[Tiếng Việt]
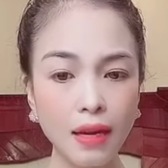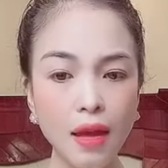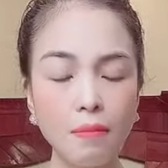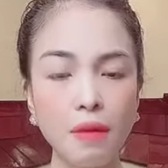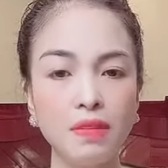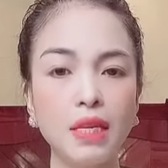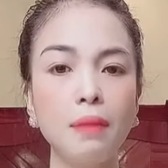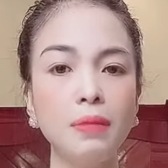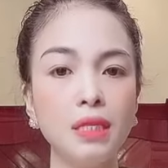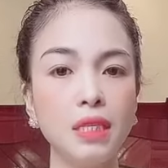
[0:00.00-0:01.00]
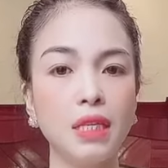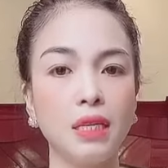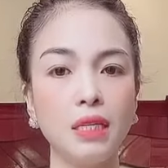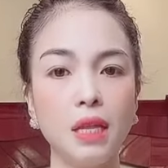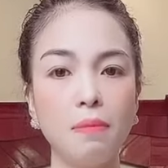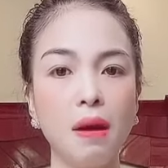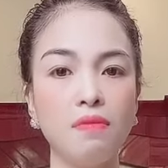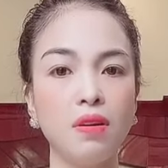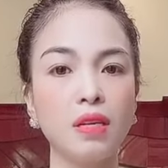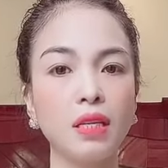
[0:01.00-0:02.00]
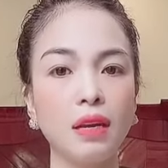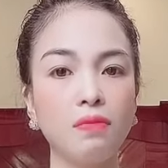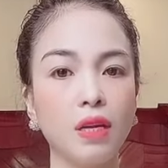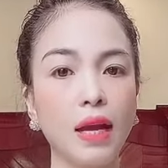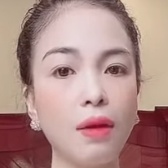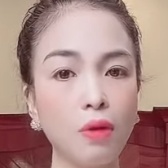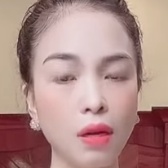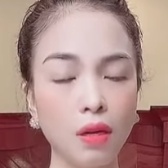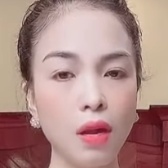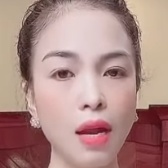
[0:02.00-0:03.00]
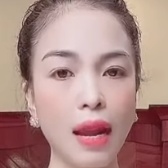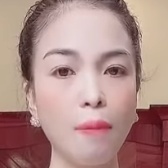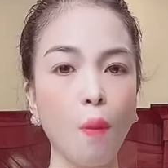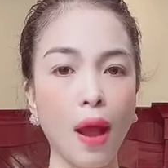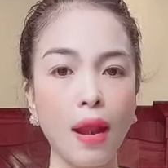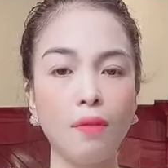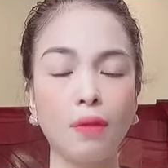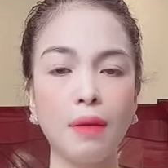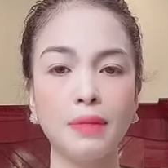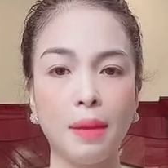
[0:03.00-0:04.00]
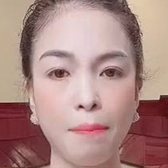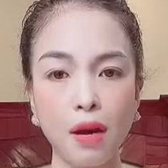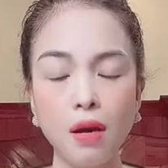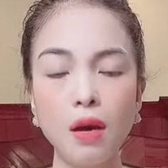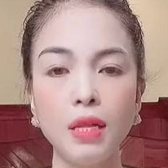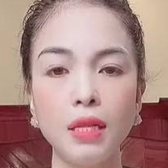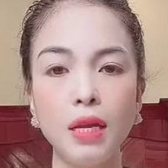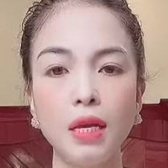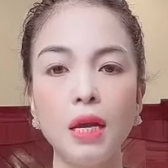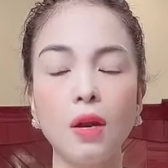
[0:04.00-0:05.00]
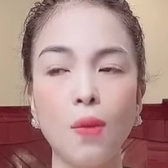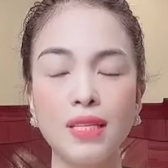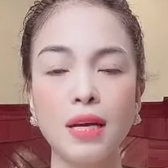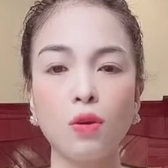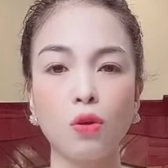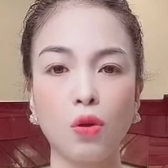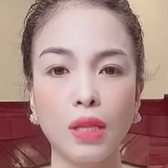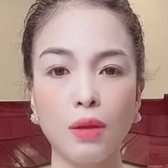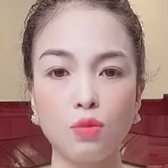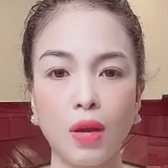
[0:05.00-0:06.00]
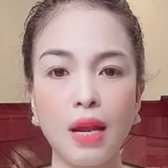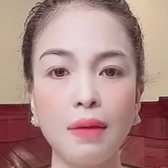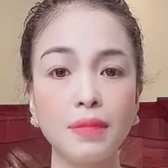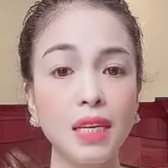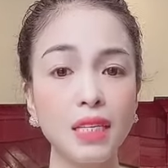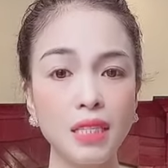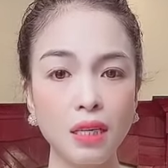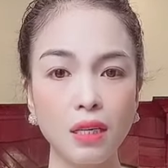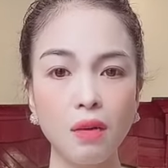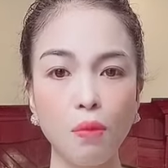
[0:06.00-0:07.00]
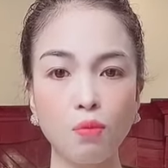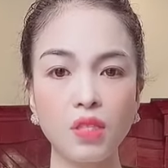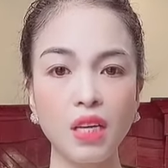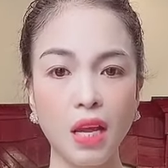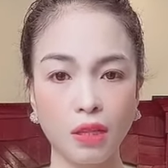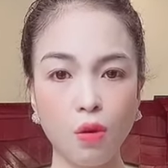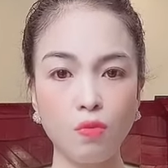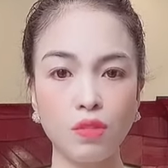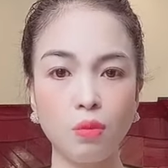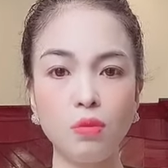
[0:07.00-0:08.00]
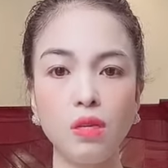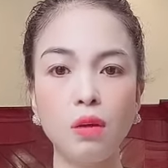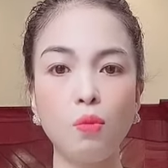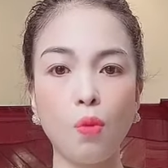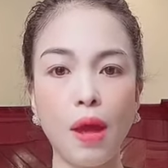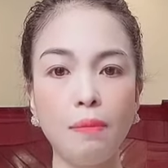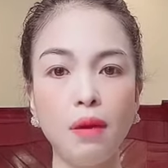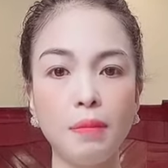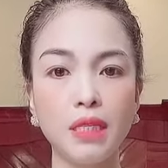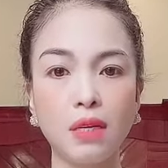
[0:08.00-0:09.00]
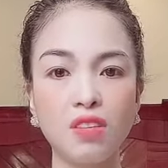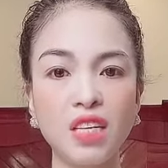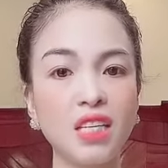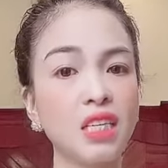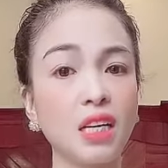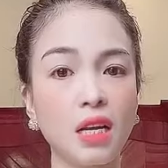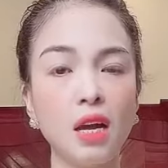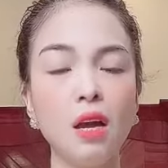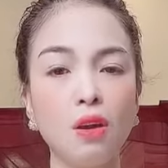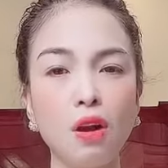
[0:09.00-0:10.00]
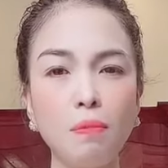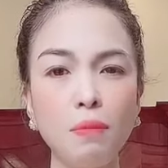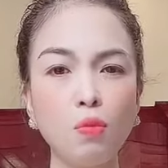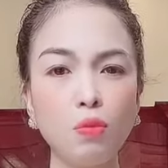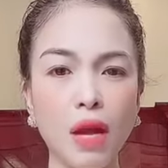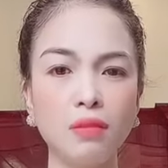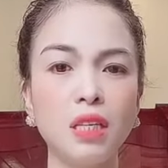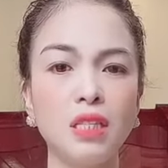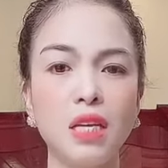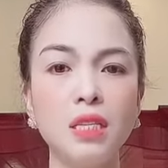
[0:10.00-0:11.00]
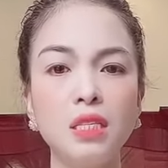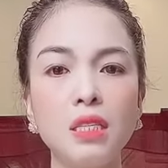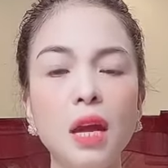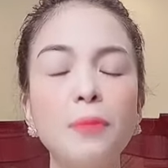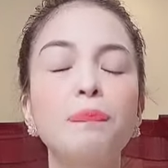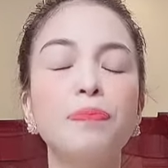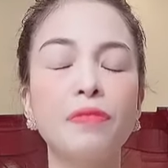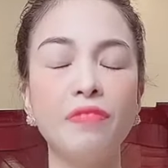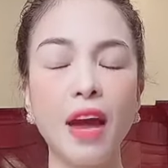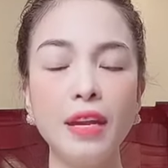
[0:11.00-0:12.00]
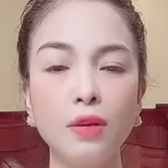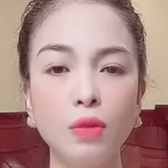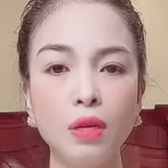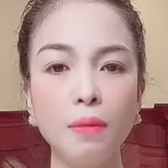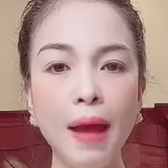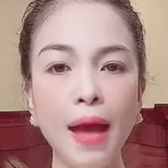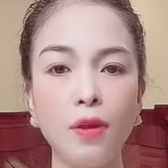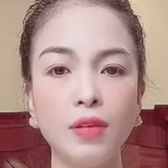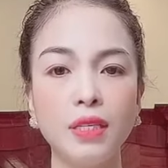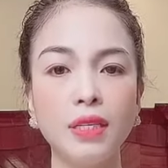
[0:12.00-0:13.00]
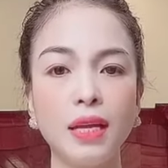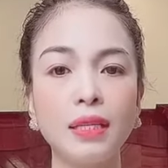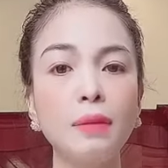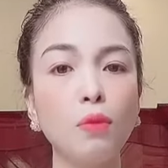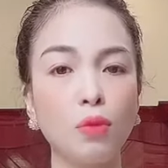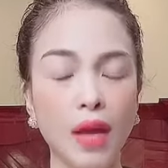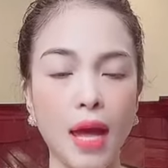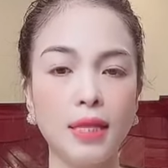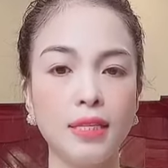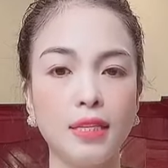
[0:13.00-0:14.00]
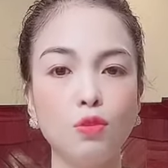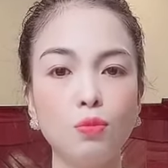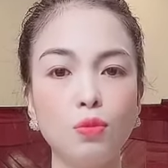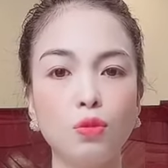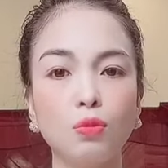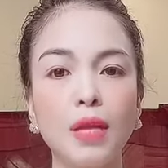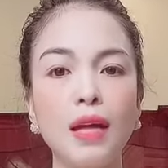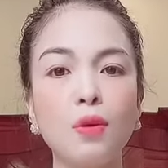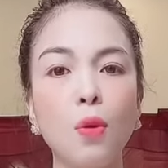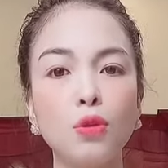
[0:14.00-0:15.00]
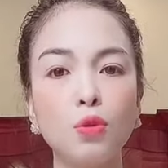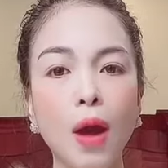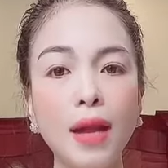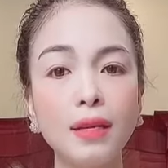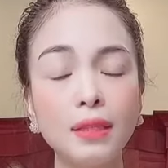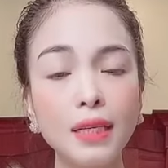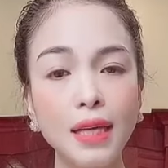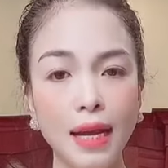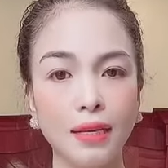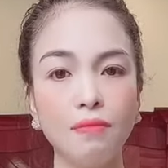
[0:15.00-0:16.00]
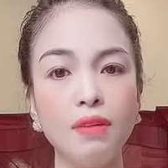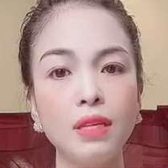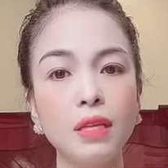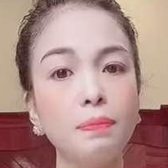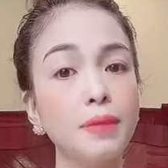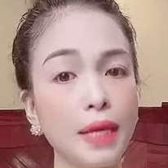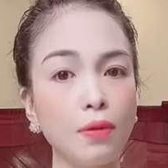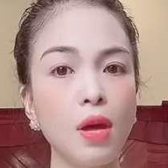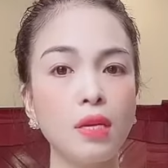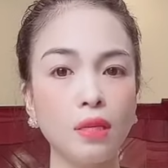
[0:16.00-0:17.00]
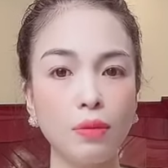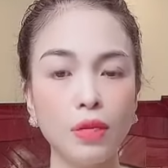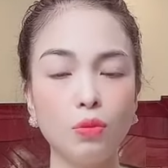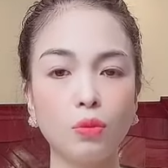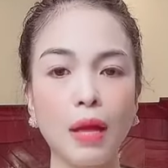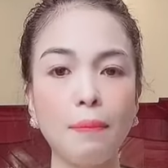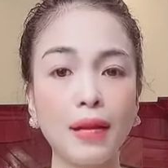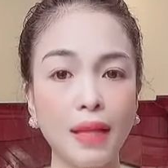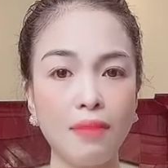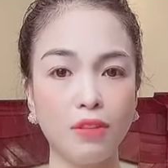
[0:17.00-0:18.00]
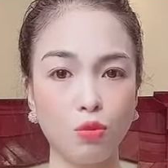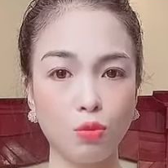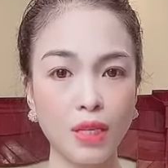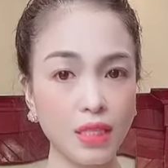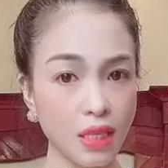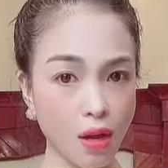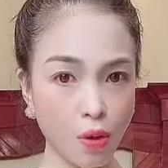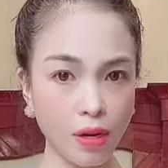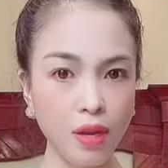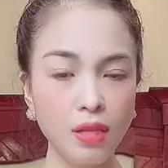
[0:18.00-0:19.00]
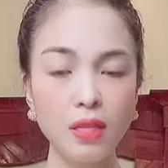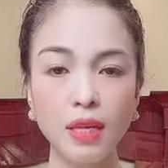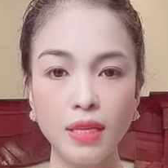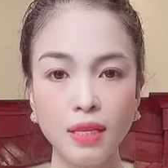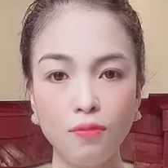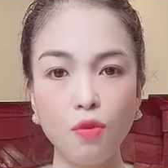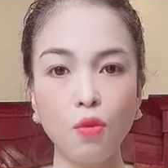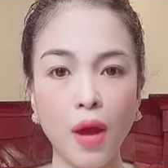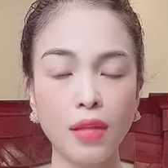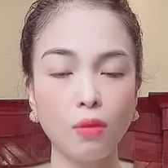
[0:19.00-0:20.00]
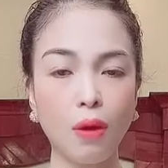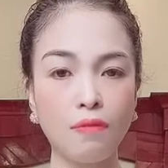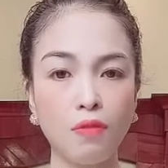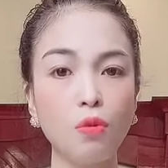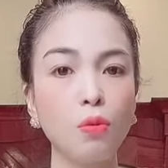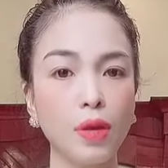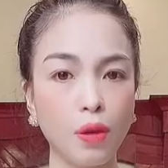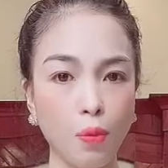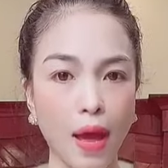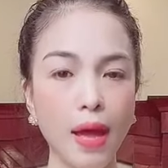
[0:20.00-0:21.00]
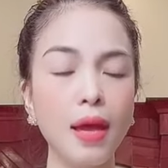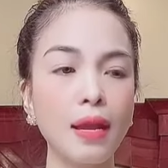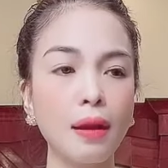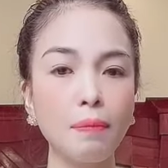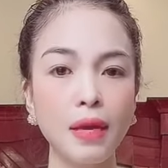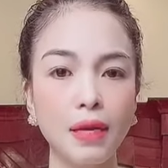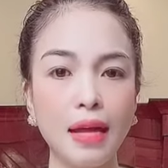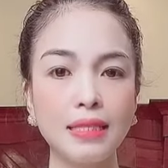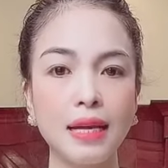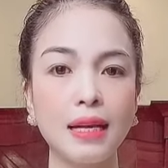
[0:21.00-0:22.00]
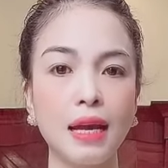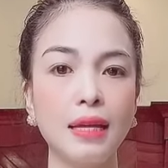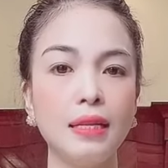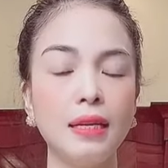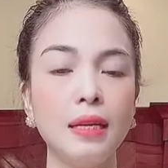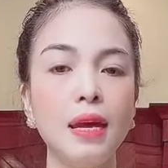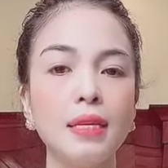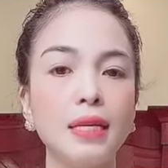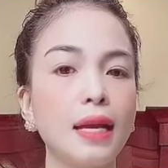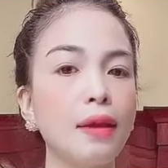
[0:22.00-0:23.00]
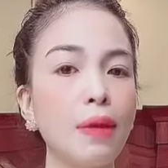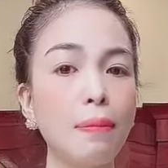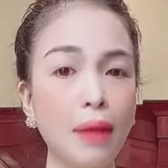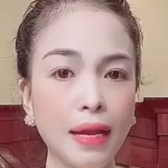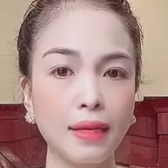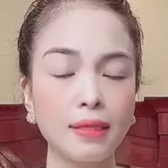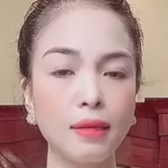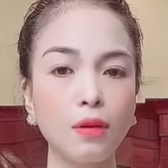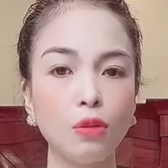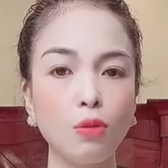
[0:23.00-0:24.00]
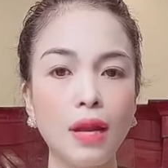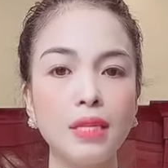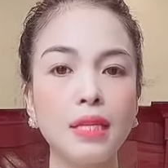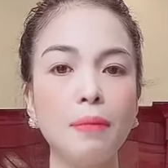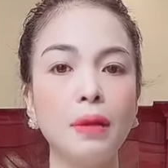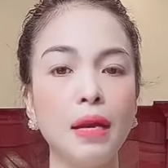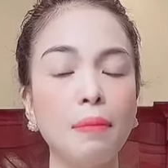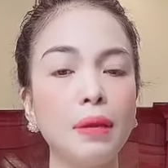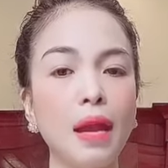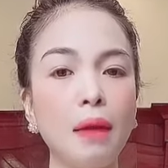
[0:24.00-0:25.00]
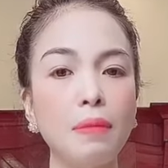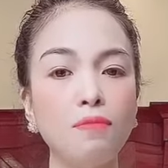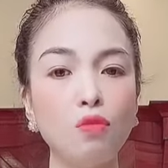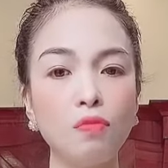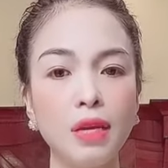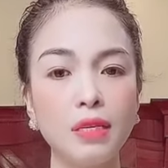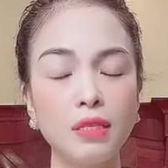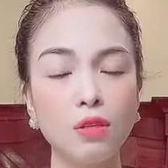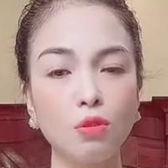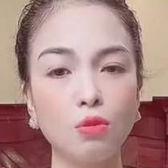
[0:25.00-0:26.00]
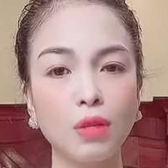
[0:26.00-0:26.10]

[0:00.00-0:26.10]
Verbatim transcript: bởi vì sao em hương chia sẻ như thế bởi với cái thành phần cao gừng làm hóa lỏng làm giảm mỡ thì ngoài ra còn có tảo xoắn làm săn chắc cơ bụng rất là tốt giống như cơ bụng của em hương bây giờ nó săn chắc nó không bị bùng nhão chảy xệ như trước đây và điều thứ ba đó chính là tinh bột nghệ thì sẽ giúp cho chúng ta xóa được tất cả những cái vết thâm sẹo sau khi chúng ta mang thai và chúng ta sinh con như thế thì vô cùng an toàn và vô cùng hiệu quả đặc biệt là dạng này thì dạng gel ép lạnh sau khi thoa lên da 15 đến 20 phút để cho chúng ta